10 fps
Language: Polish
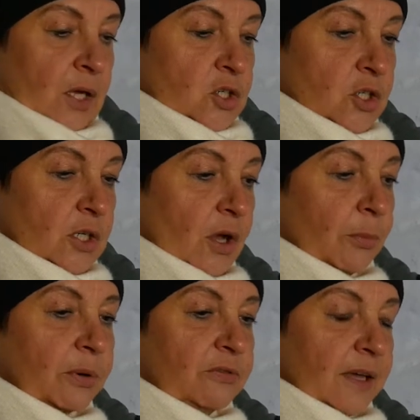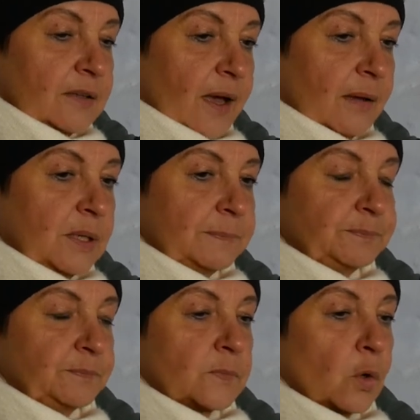czyli opowiadamy
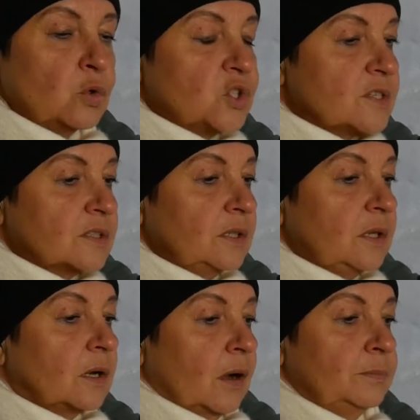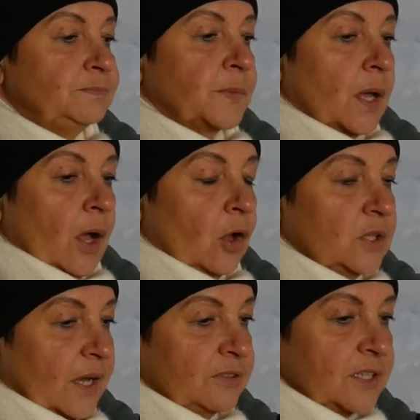mm, uczestnikom o
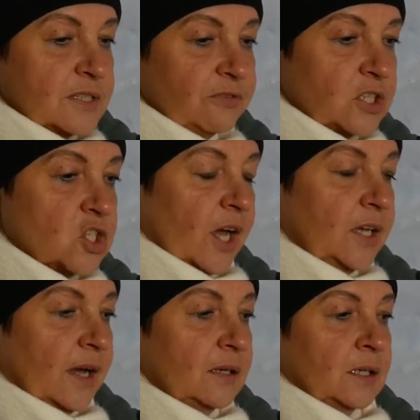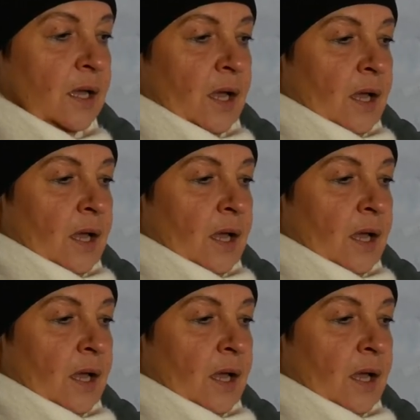dawnych zwyczajach,